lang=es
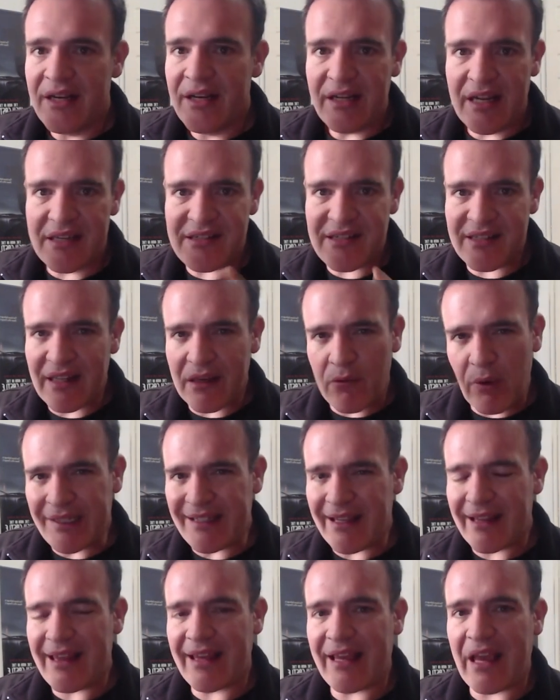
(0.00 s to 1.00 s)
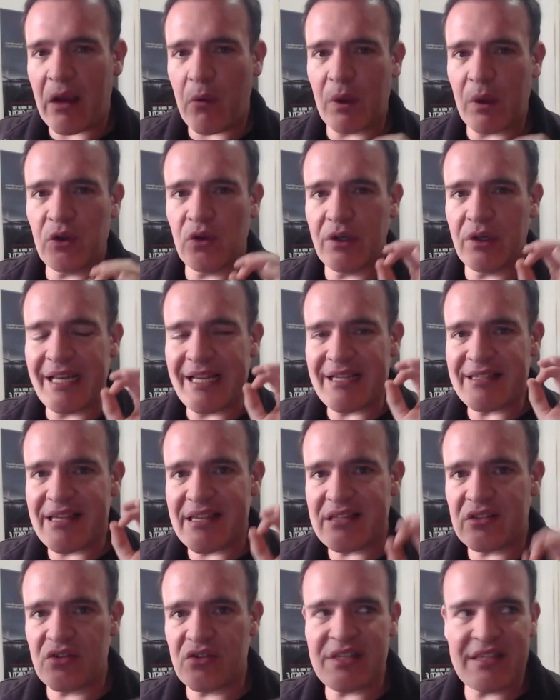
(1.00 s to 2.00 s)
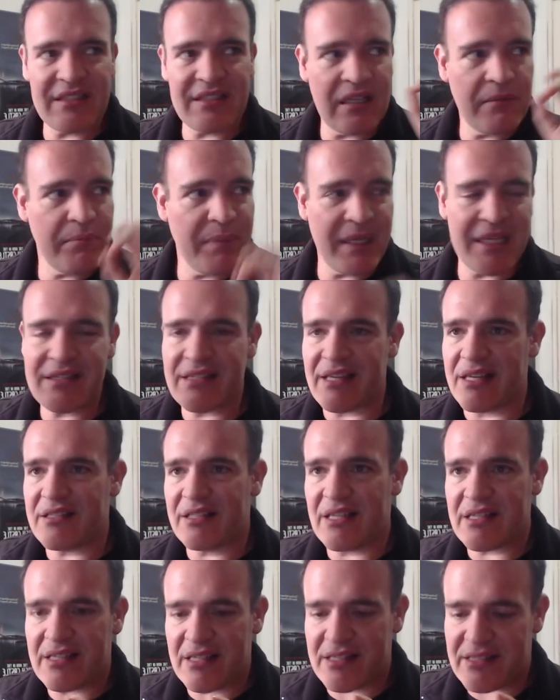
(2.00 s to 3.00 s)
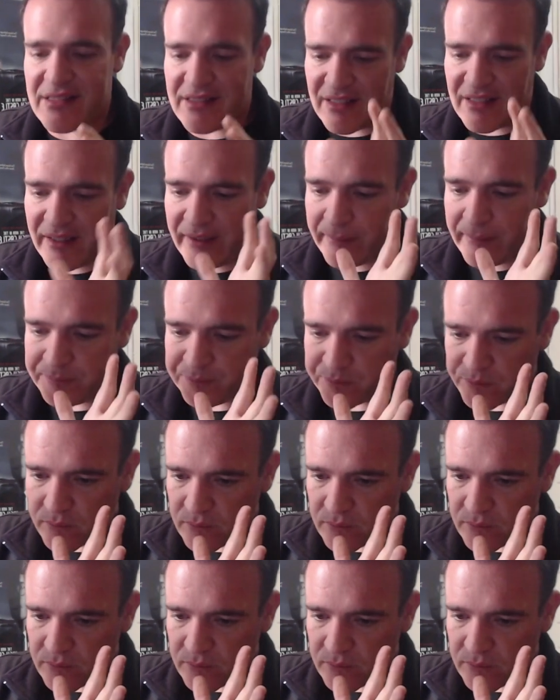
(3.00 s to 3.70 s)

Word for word: Y se da cuenta de que cuando lanza estos sneak estas este,